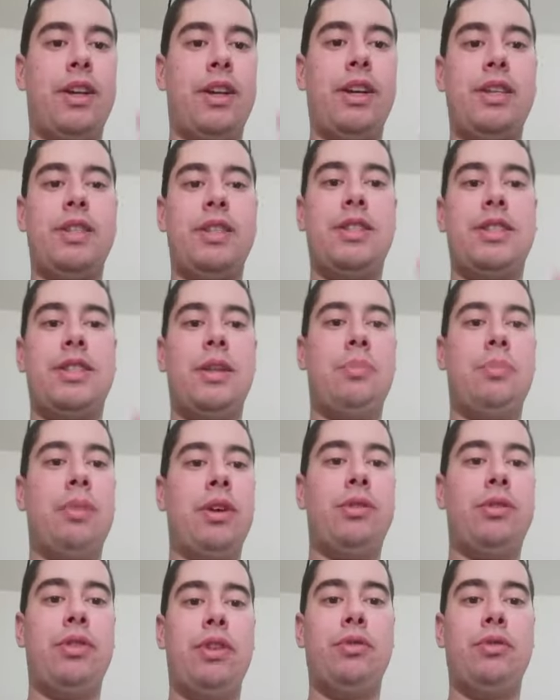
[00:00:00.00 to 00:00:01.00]
Et n'hésitez
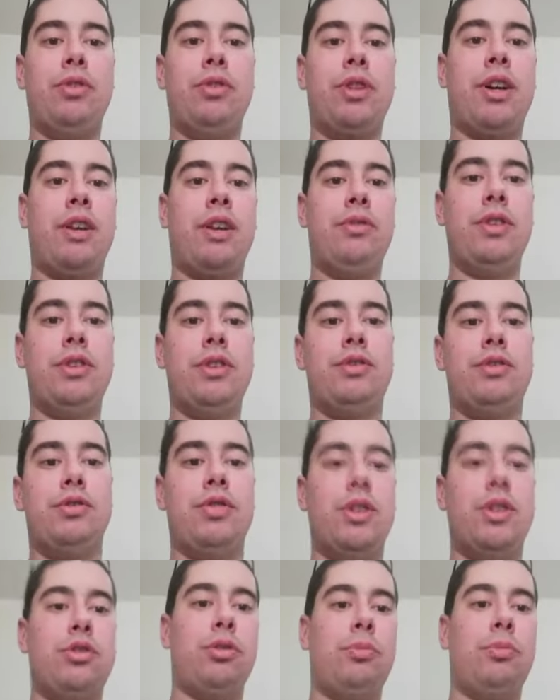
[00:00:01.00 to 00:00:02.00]
pas à donner votre avis, que ce
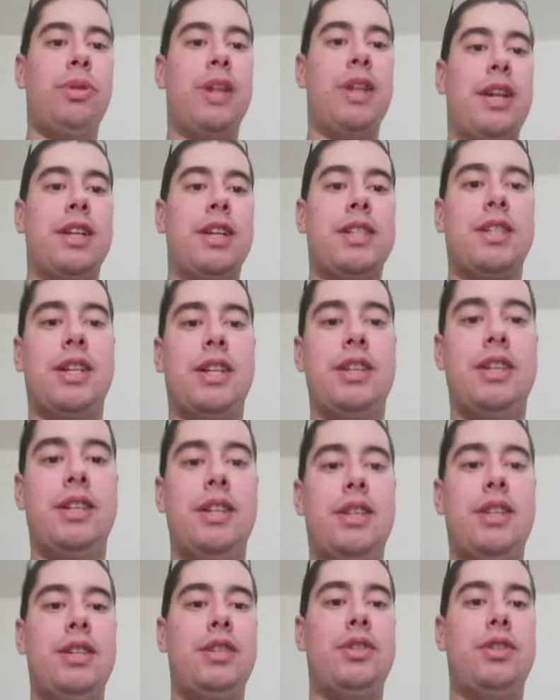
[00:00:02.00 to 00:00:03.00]
soit sur Bilal
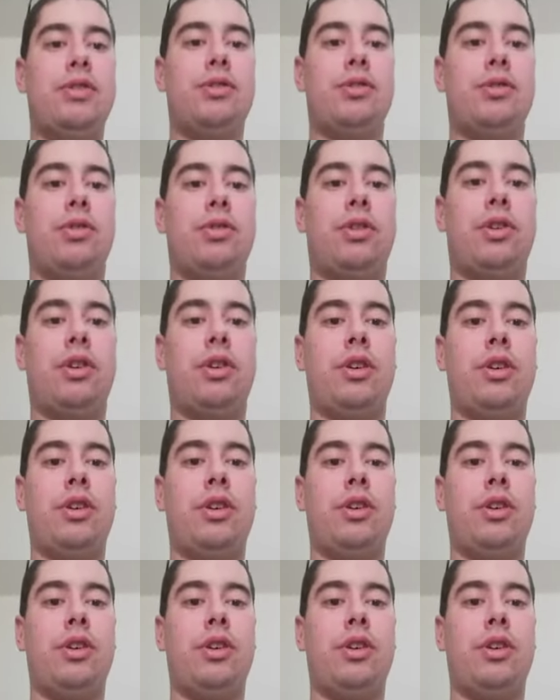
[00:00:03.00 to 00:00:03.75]
Hassani, sur, euh,